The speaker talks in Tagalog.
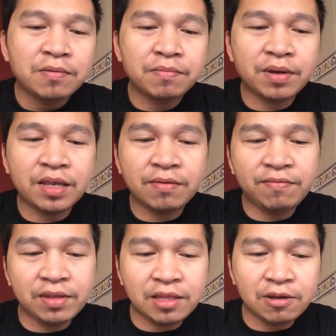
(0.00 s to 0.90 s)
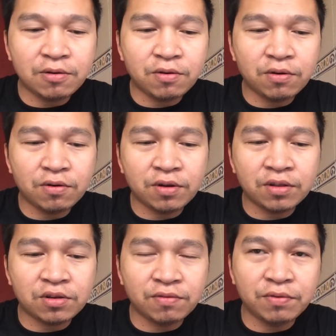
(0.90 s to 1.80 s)
my video
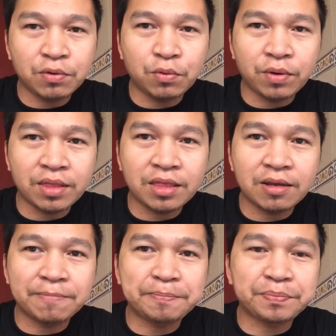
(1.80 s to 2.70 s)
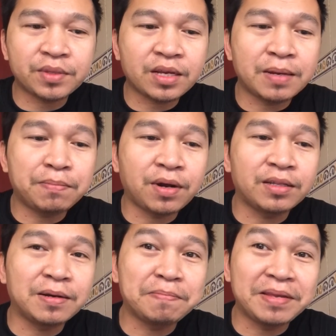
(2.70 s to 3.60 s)
interview with kay
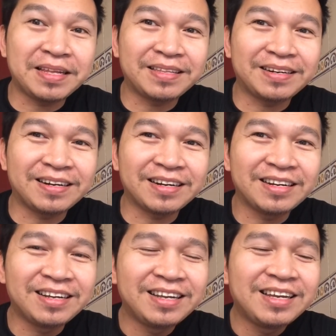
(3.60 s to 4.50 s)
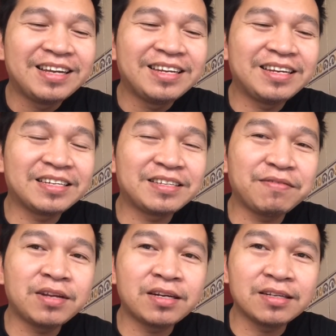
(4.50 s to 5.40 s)
Brother Peter ng
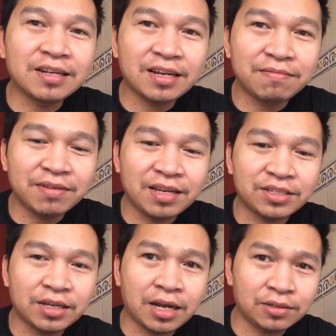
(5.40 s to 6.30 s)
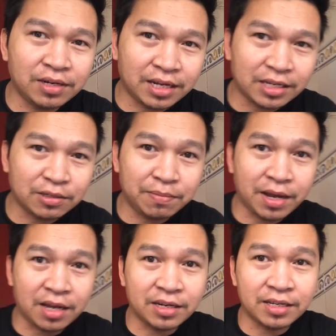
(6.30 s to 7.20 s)
700 Club is, uh, actually guys, to be
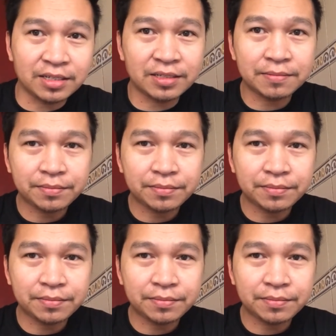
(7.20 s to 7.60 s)
honest,